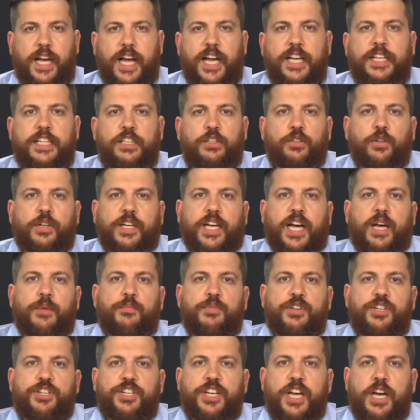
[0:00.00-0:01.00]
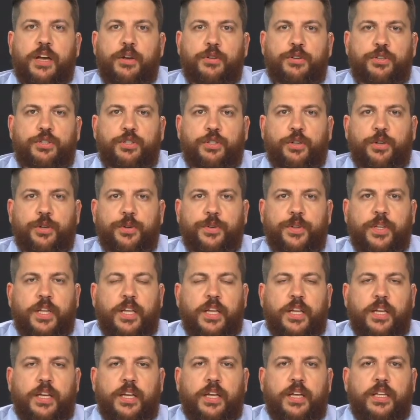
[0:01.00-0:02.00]
Они только обещают, что
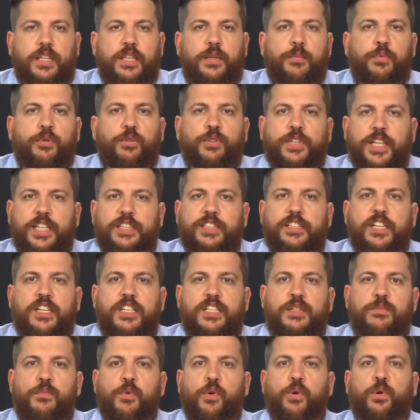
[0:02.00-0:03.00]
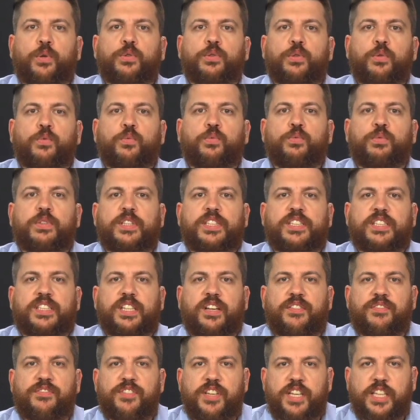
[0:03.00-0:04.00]
наблюдатели смогут
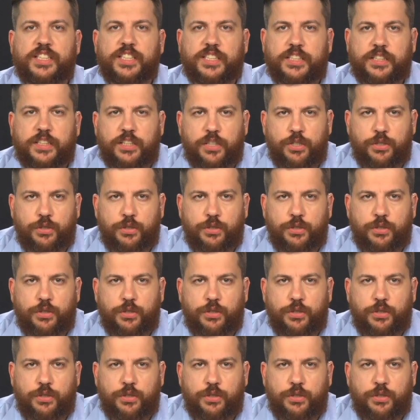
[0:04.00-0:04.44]
удостовериться,